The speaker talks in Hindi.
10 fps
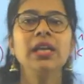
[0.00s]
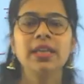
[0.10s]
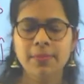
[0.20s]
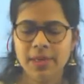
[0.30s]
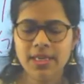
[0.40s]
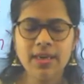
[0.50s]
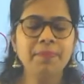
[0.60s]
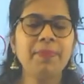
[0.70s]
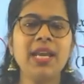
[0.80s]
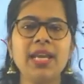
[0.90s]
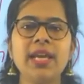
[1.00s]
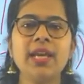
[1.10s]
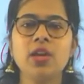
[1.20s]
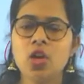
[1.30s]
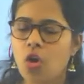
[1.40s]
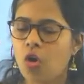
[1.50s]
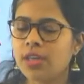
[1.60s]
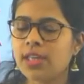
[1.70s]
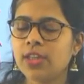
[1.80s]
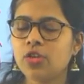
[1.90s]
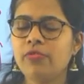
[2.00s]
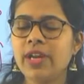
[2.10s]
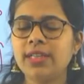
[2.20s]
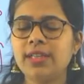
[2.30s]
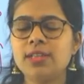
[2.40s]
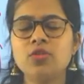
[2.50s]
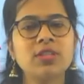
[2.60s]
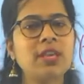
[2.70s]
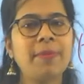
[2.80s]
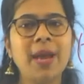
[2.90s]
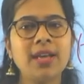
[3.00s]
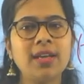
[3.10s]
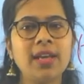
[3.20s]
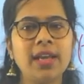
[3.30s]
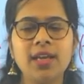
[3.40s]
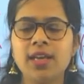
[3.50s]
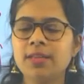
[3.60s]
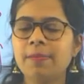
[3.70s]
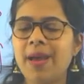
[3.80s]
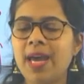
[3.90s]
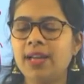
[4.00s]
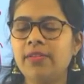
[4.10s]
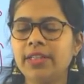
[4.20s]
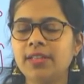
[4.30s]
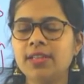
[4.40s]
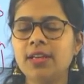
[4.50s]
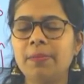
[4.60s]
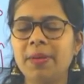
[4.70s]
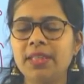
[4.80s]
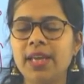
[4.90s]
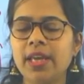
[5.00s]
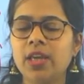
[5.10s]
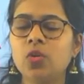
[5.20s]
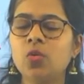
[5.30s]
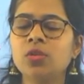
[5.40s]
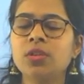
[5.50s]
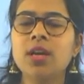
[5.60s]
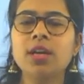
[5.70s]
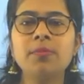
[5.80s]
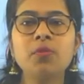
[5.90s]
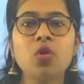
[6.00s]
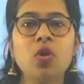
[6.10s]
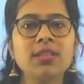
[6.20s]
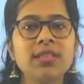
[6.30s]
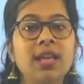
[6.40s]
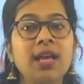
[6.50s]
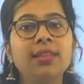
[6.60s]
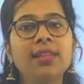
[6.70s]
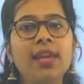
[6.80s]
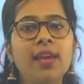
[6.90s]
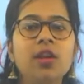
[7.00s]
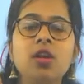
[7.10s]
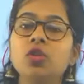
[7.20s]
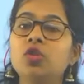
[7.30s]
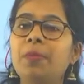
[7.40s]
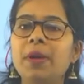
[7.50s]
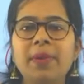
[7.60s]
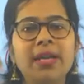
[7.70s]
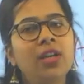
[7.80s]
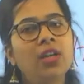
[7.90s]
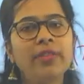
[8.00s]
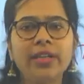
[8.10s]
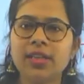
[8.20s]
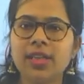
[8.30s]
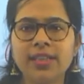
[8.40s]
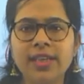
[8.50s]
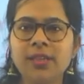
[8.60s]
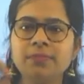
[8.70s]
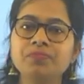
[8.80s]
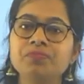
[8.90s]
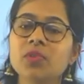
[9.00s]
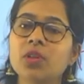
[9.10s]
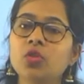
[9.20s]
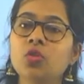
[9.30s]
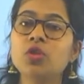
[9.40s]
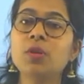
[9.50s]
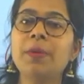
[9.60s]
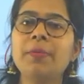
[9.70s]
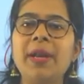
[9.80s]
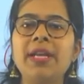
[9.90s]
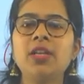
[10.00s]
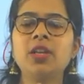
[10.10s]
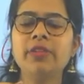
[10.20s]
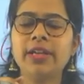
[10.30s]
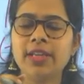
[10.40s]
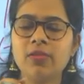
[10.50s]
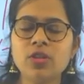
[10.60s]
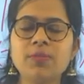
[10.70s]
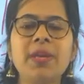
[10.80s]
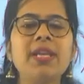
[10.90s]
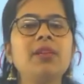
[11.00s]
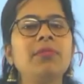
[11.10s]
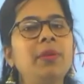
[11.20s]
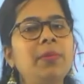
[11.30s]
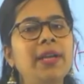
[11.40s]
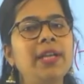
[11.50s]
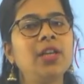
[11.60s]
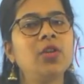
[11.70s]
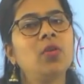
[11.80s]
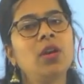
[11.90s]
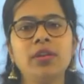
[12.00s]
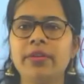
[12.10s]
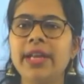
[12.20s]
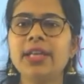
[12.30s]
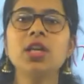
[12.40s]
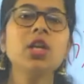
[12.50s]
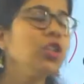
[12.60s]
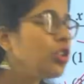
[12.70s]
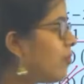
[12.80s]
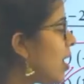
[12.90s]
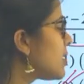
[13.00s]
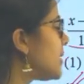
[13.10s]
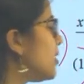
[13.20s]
कि भाई ये प्लेन है और ये दो वेक्टर्स है जो इसके पैरेलल है अच्छा पैरेलल वेक्टर्स अगर पता है उनका अगर हम क्रॉस निकालते हैं तो परपेंडिकुलर वेक्टर आता है ना तो वो जो परपेंडिकुलर वेक्टर है वो इस प्लेन के भी परपेंडिकुलर होगा राइट तो वहां से